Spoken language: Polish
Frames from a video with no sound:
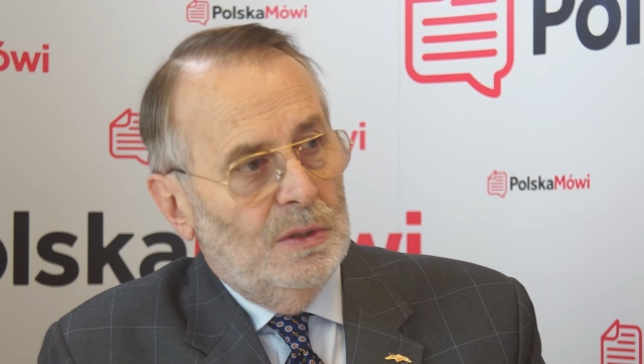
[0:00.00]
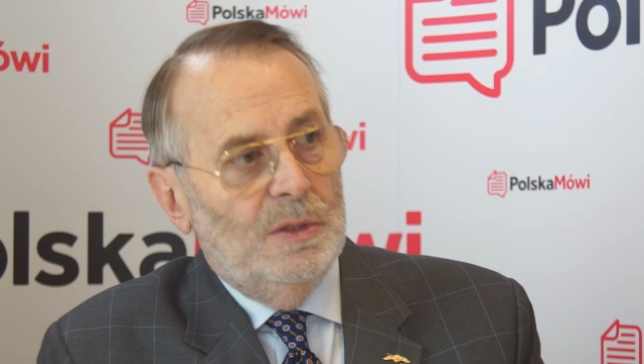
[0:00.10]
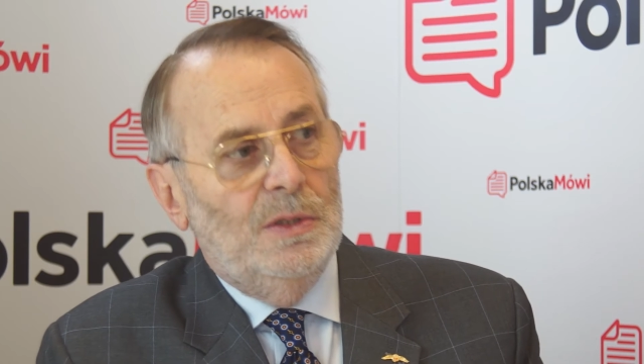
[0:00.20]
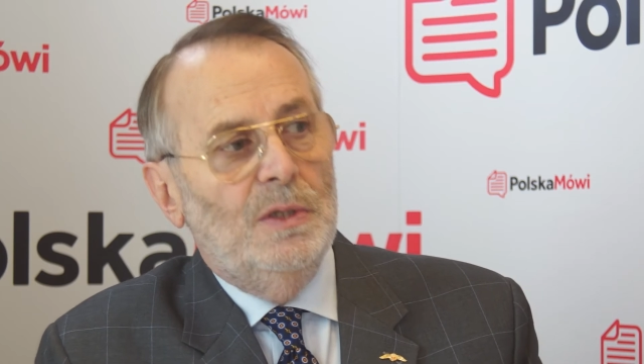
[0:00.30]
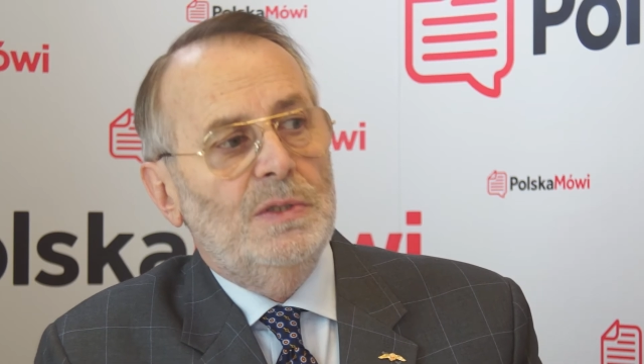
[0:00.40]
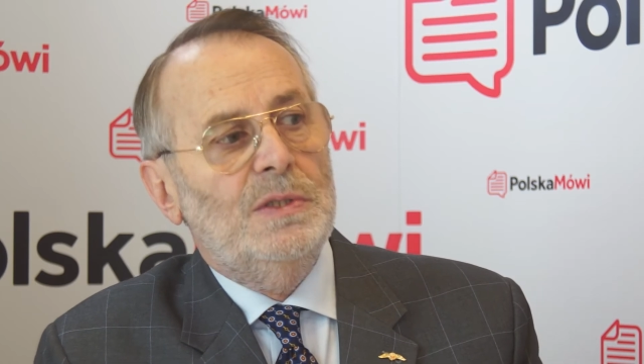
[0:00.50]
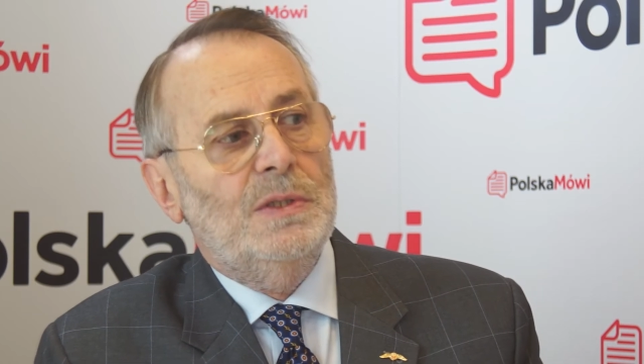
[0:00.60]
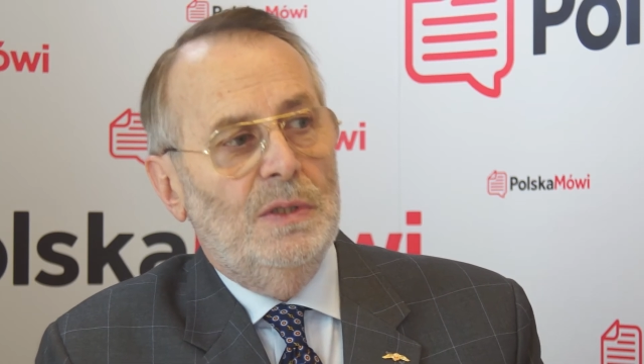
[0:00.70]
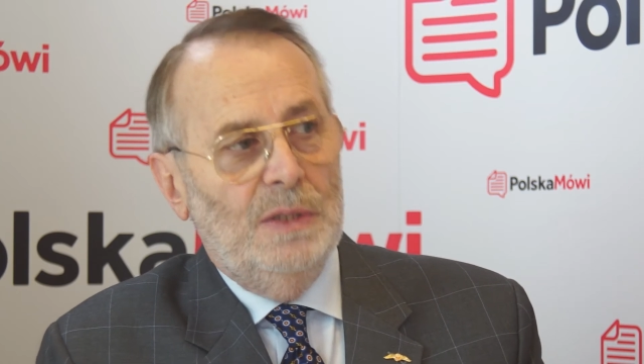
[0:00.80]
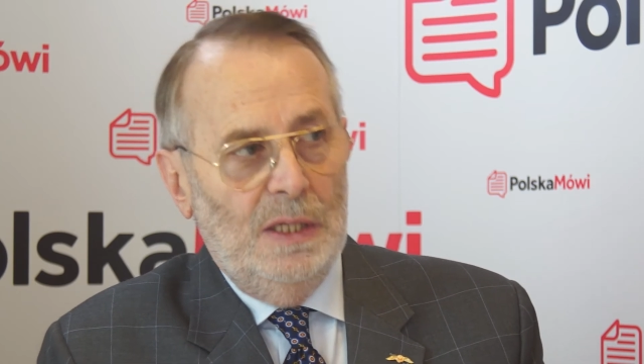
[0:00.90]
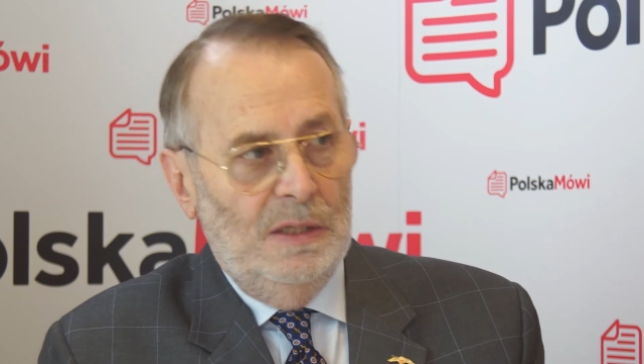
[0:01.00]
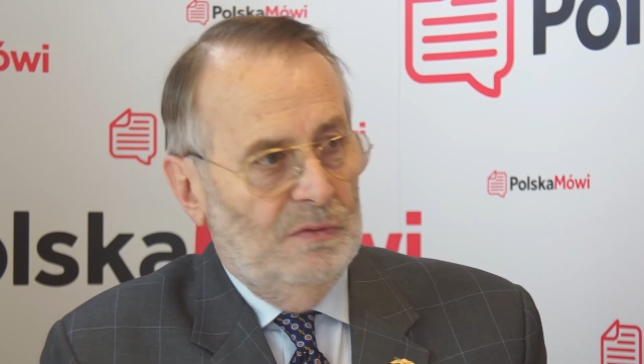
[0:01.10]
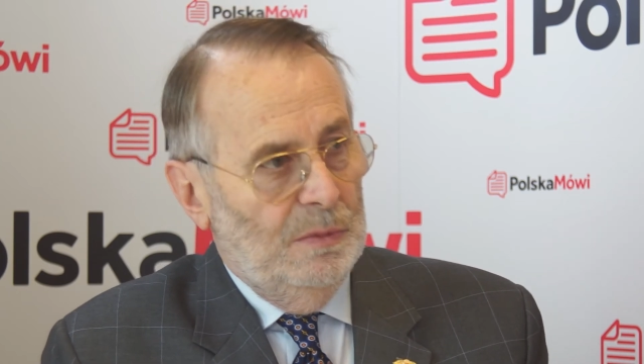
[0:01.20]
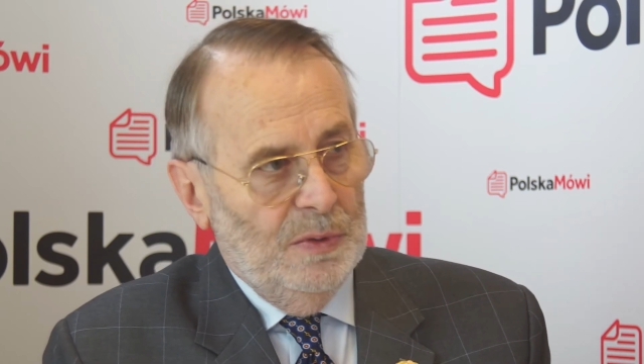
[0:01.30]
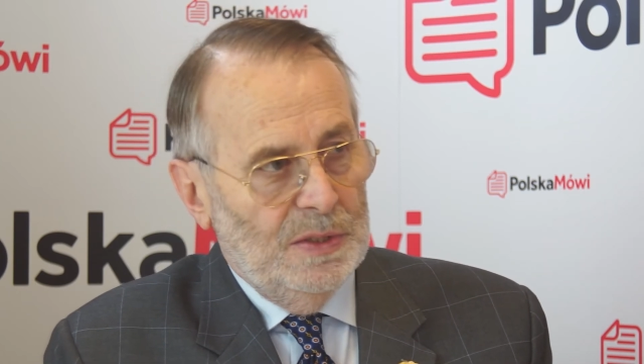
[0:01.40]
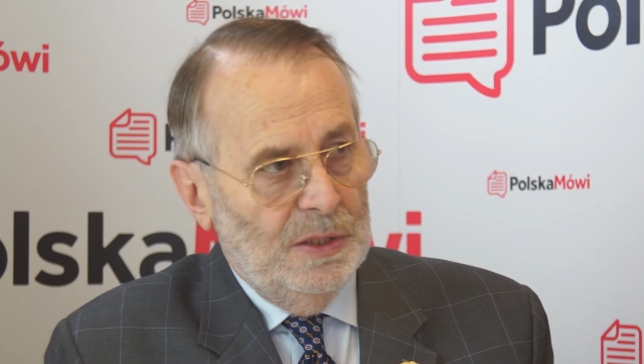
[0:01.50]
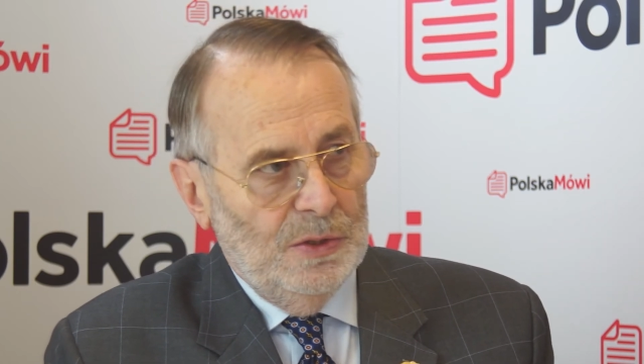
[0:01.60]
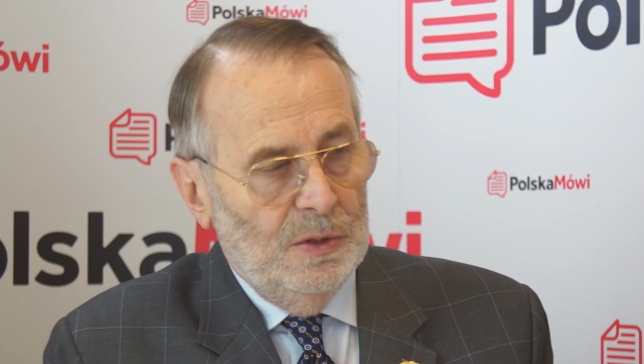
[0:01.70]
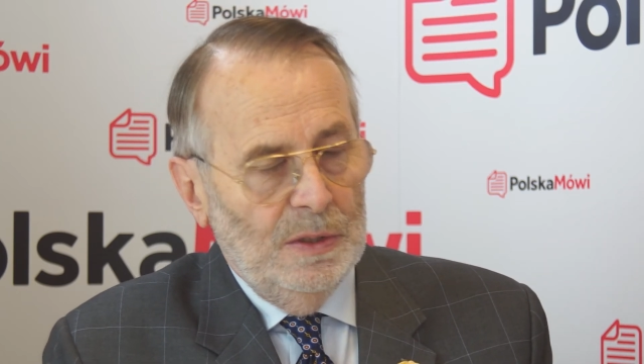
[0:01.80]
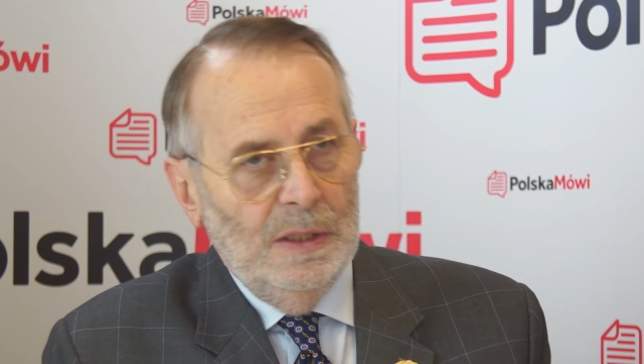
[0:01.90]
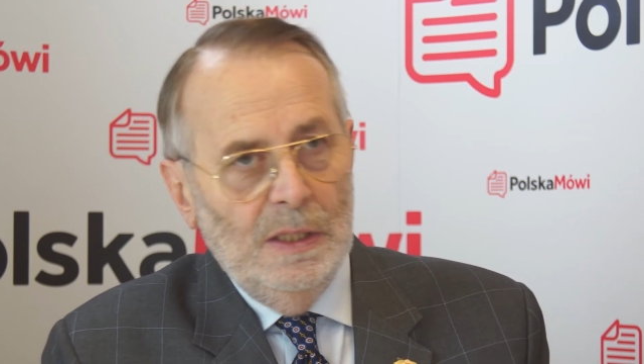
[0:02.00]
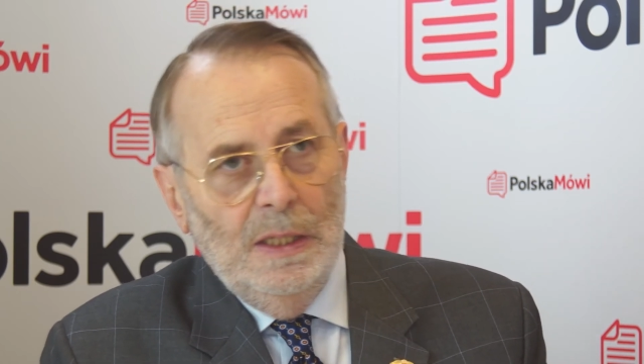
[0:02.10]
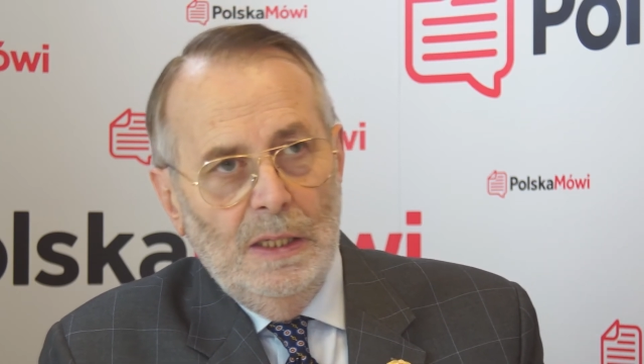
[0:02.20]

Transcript: doskonale wyposażony.